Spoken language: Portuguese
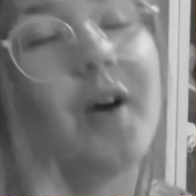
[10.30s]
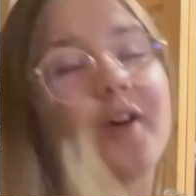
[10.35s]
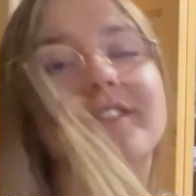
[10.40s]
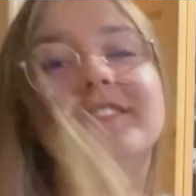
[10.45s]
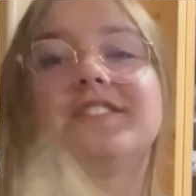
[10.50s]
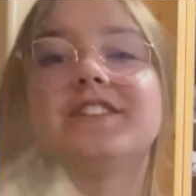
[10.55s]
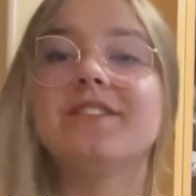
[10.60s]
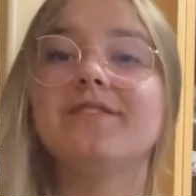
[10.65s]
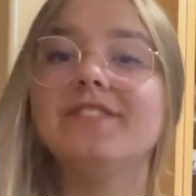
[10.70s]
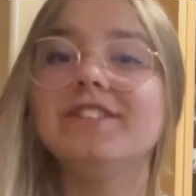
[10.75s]

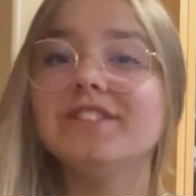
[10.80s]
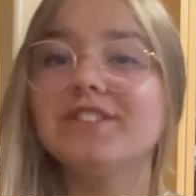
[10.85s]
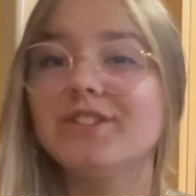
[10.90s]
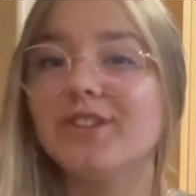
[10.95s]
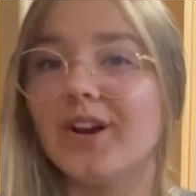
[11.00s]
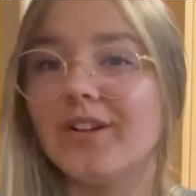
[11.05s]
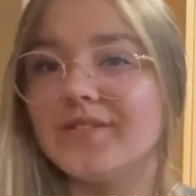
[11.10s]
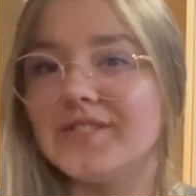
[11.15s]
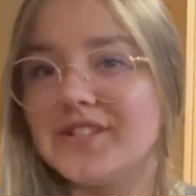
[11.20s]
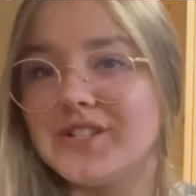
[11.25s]
Hoje, dia é
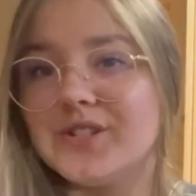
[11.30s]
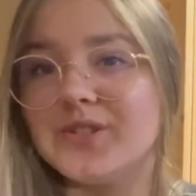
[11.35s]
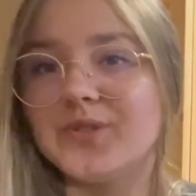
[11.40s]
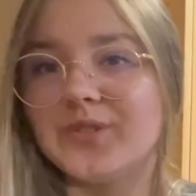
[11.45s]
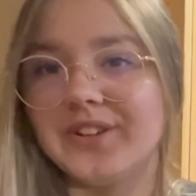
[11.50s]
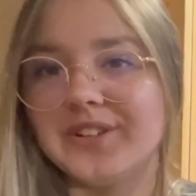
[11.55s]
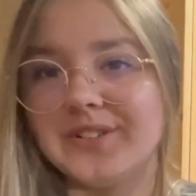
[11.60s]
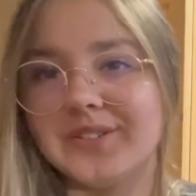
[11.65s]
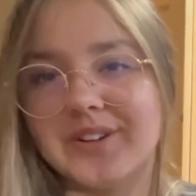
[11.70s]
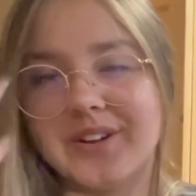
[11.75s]
29 de
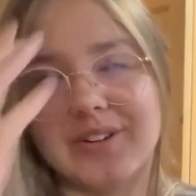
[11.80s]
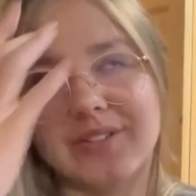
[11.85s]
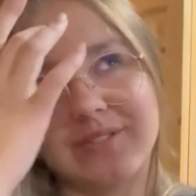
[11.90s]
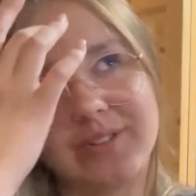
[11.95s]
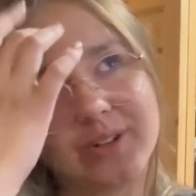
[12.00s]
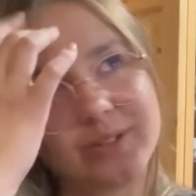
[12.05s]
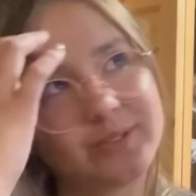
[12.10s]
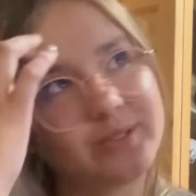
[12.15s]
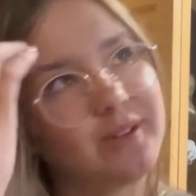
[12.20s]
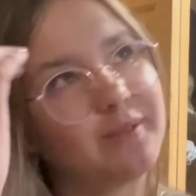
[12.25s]
junho, eu
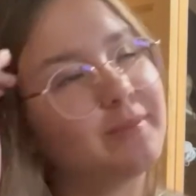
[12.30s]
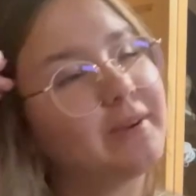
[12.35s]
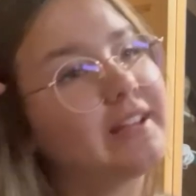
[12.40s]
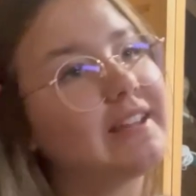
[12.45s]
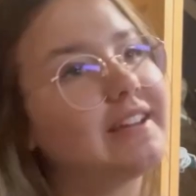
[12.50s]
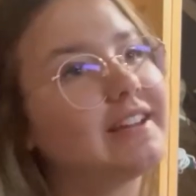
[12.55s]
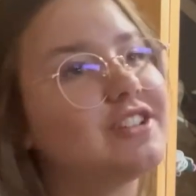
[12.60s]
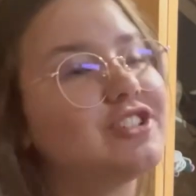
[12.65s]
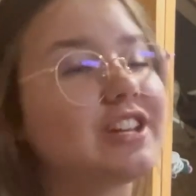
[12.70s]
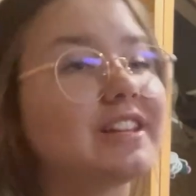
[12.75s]
volto
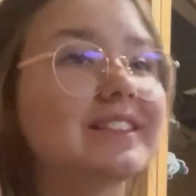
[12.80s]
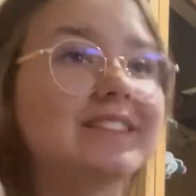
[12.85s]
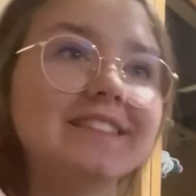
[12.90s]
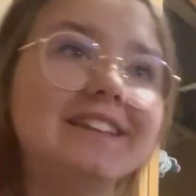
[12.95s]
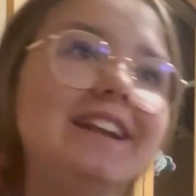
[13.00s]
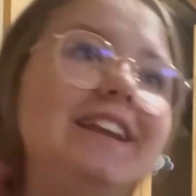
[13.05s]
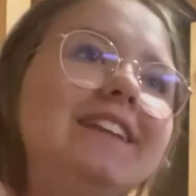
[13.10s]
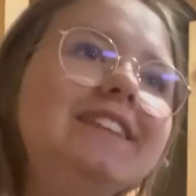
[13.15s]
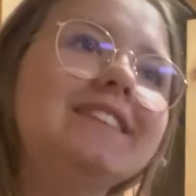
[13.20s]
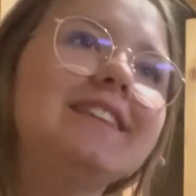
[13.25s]
amanhã, dia
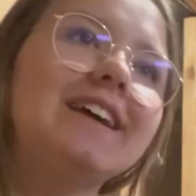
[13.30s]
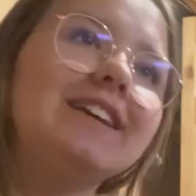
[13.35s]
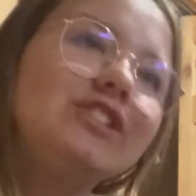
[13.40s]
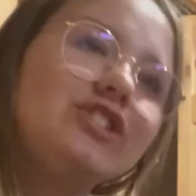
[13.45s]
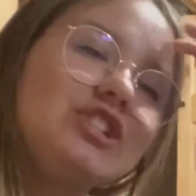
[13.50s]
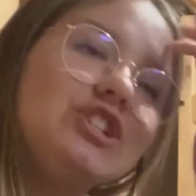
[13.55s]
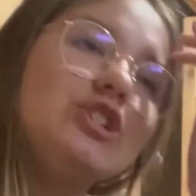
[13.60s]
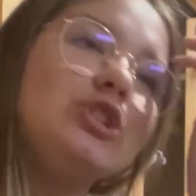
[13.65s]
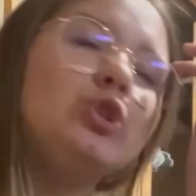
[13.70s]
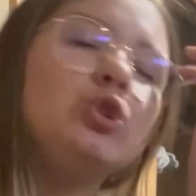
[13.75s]
30
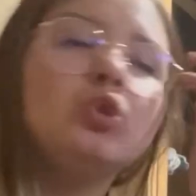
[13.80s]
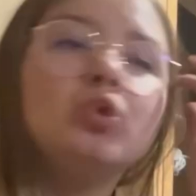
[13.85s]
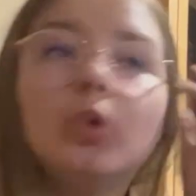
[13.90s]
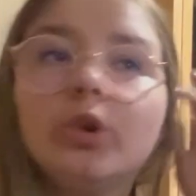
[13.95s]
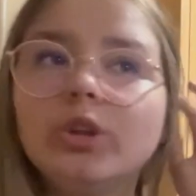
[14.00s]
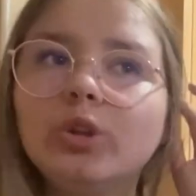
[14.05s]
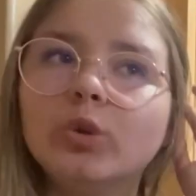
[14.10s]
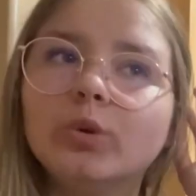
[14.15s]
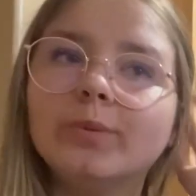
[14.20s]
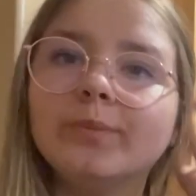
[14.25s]
de
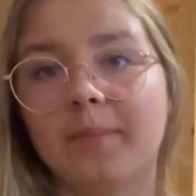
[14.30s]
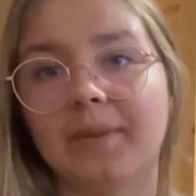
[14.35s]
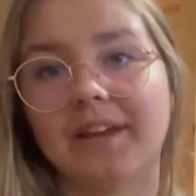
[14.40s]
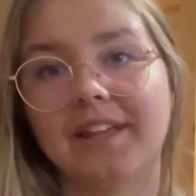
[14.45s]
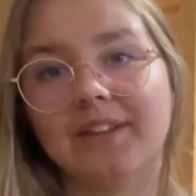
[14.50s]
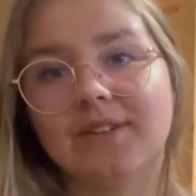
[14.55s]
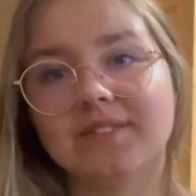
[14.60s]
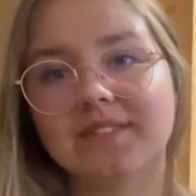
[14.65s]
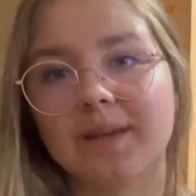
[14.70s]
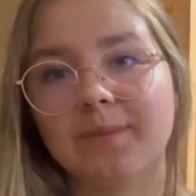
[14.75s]
junho. Pra
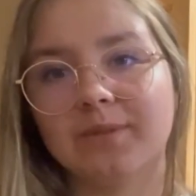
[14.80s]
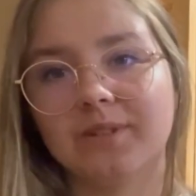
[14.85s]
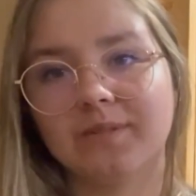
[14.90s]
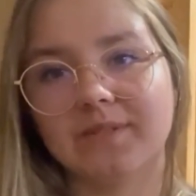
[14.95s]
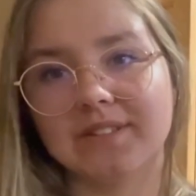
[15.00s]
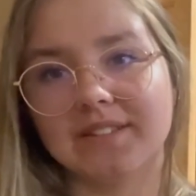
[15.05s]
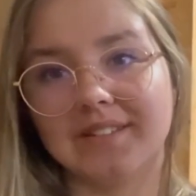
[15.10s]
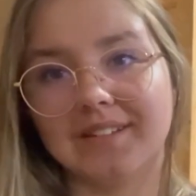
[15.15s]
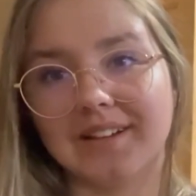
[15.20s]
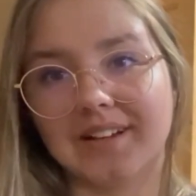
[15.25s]
quem não sabe, eu tô
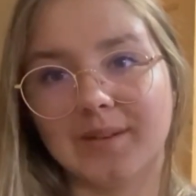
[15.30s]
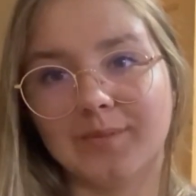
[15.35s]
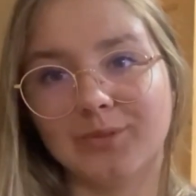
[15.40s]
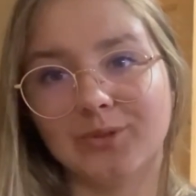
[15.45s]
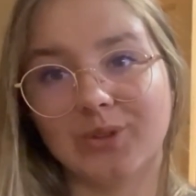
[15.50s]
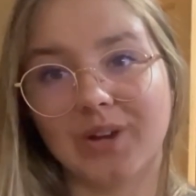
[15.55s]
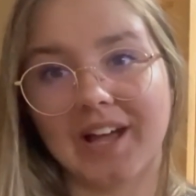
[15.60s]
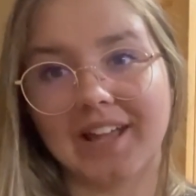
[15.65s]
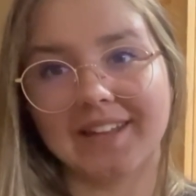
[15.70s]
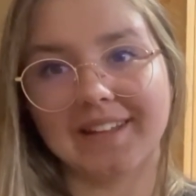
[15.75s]
fazendo intercâmbio
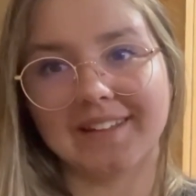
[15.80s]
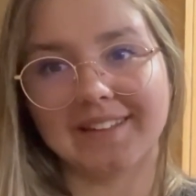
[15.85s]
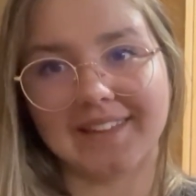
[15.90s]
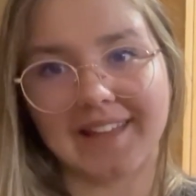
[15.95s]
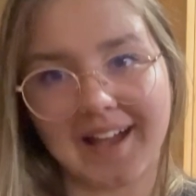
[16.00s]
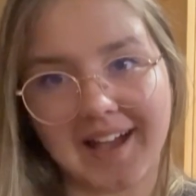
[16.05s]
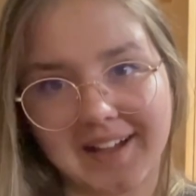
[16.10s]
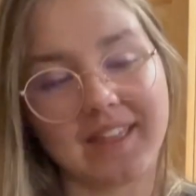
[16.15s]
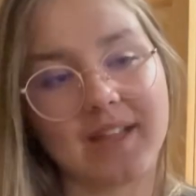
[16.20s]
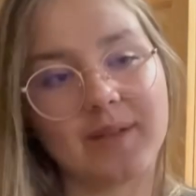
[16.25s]
no
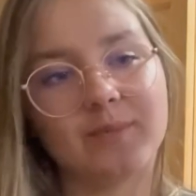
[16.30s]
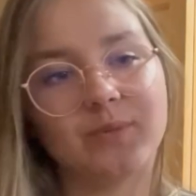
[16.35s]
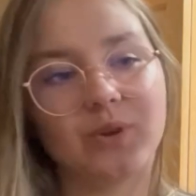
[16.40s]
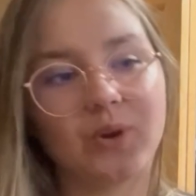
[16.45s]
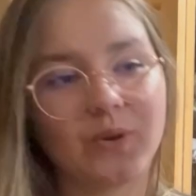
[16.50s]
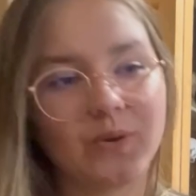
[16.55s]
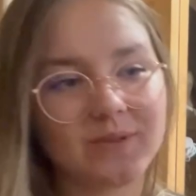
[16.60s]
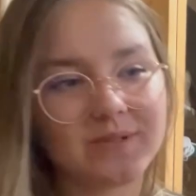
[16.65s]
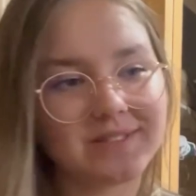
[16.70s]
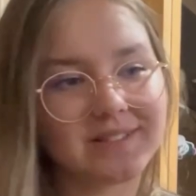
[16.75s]
Canadá,
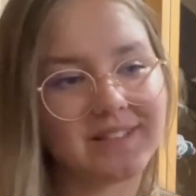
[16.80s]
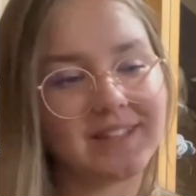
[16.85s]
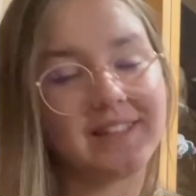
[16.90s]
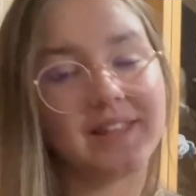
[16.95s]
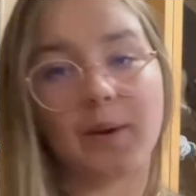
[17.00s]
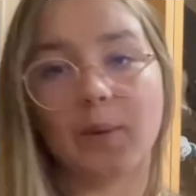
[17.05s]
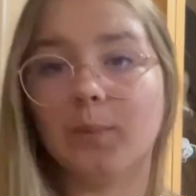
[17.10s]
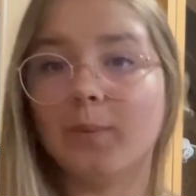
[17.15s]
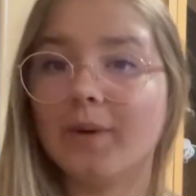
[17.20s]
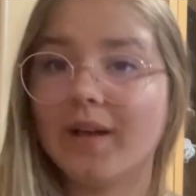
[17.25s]
Camrose,
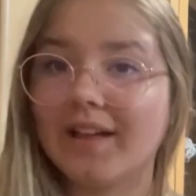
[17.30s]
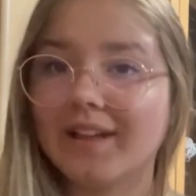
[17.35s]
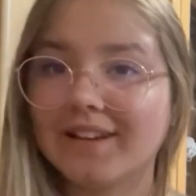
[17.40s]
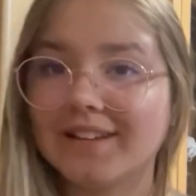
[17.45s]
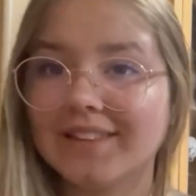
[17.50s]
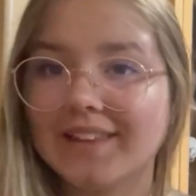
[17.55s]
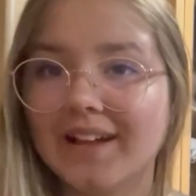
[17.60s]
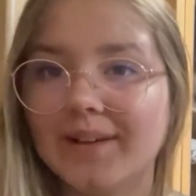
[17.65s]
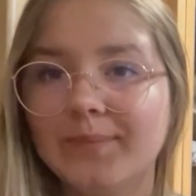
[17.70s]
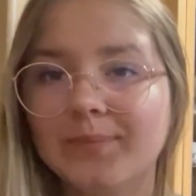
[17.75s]
em
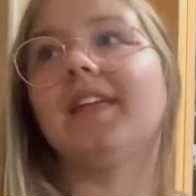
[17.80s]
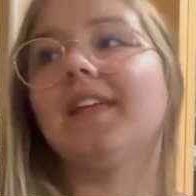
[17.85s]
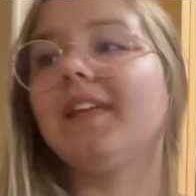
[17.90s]
Alberta.